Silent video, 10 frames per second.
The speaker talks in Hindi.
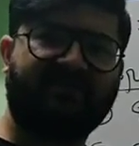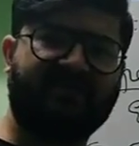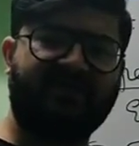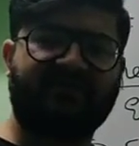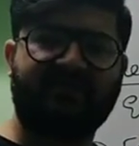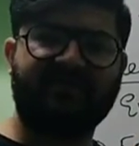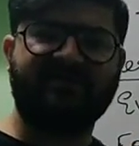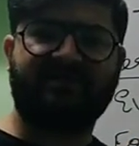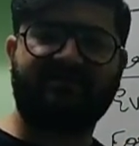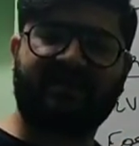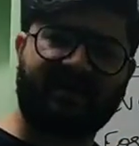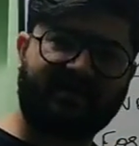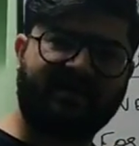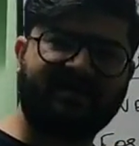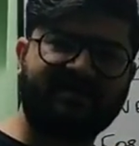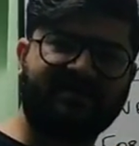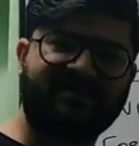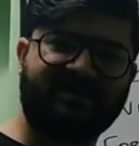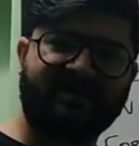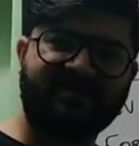देर विल बी सम
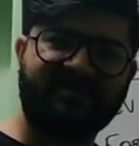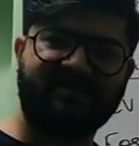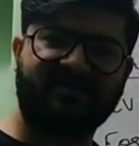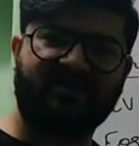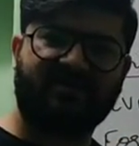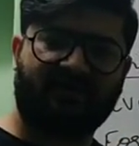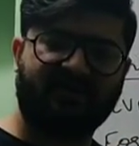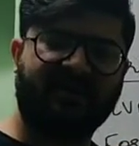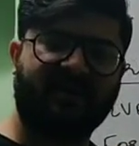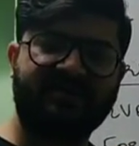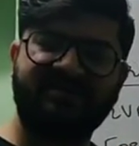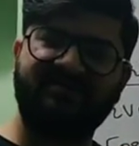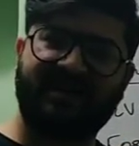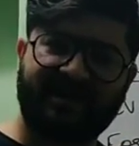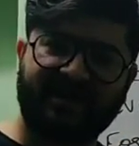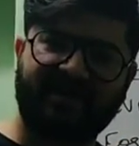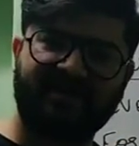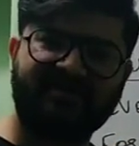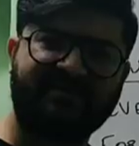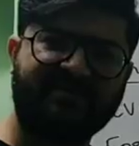कैरेक्टरिस्टिक चेंज और देर आर सम
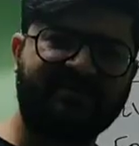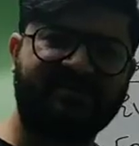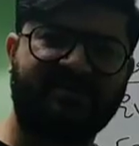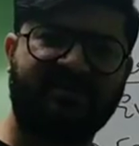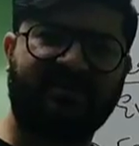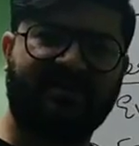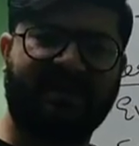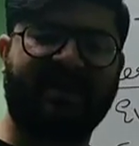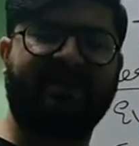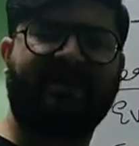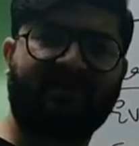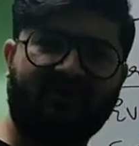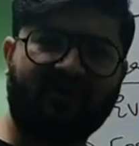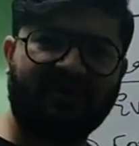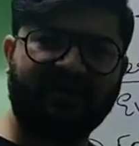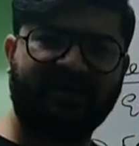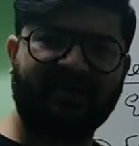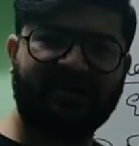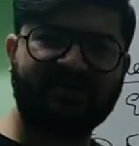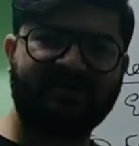कैरेक्टरिस्टिक्स that can occur in a
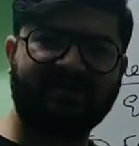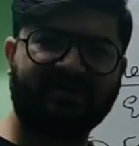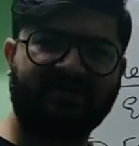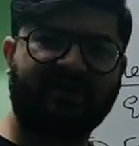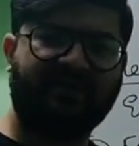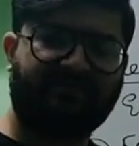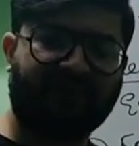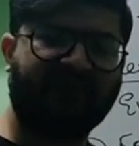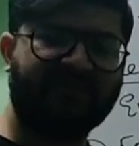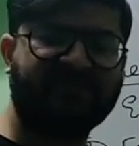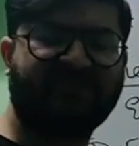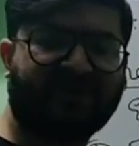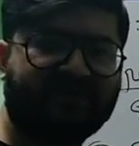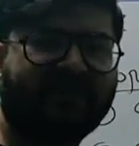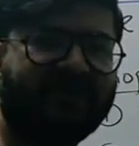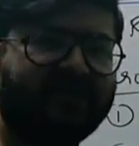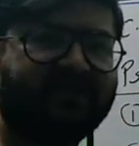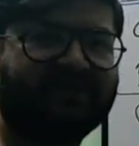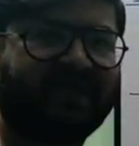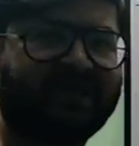reaction from which you can
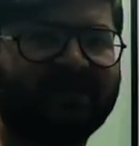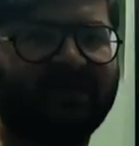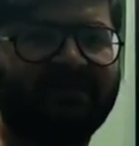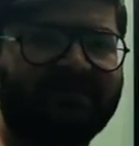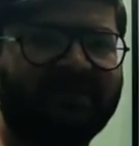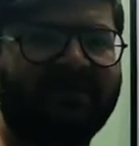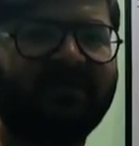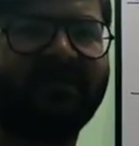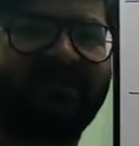predict that chemical